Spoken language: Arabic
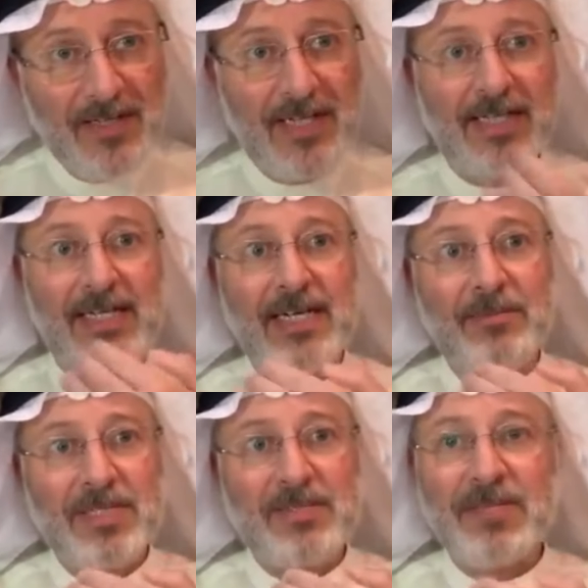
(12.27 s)
يعني
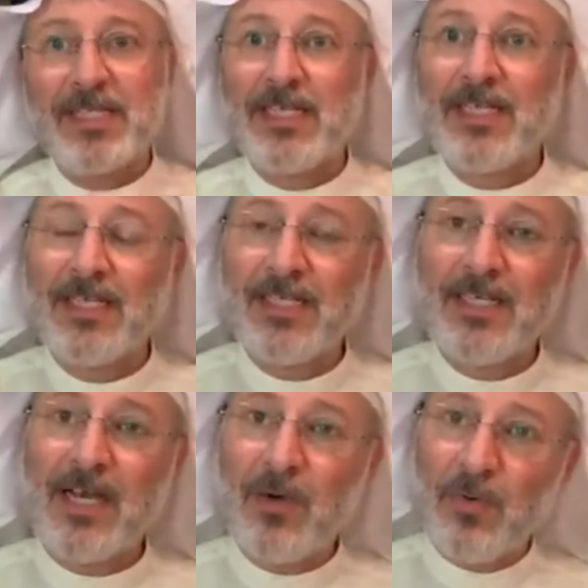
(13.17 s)
لمس
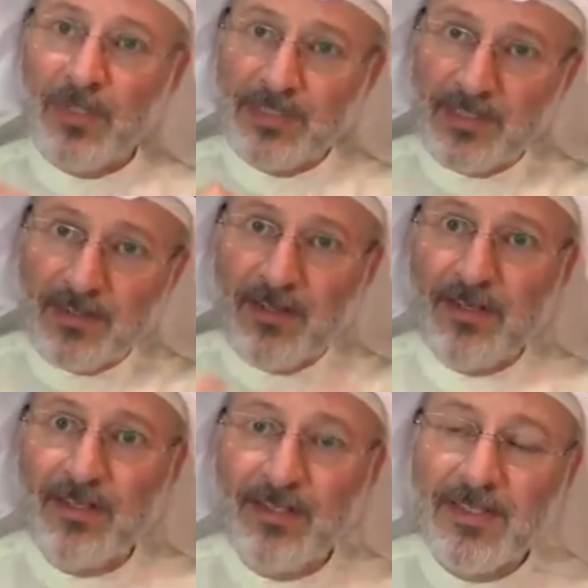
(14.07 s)
مثلا أو
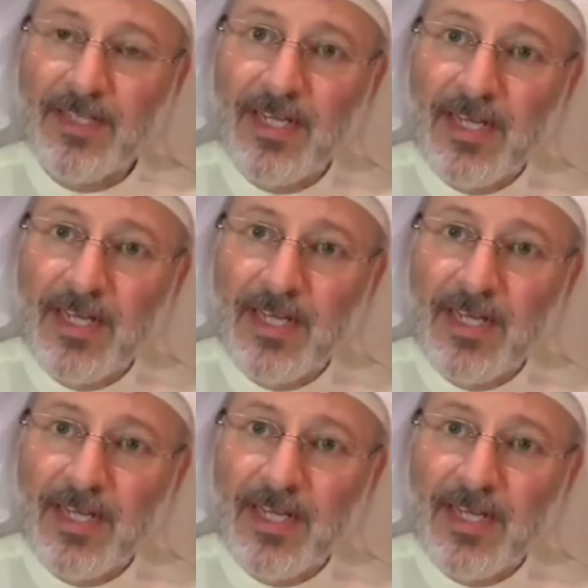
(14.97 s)
احتضان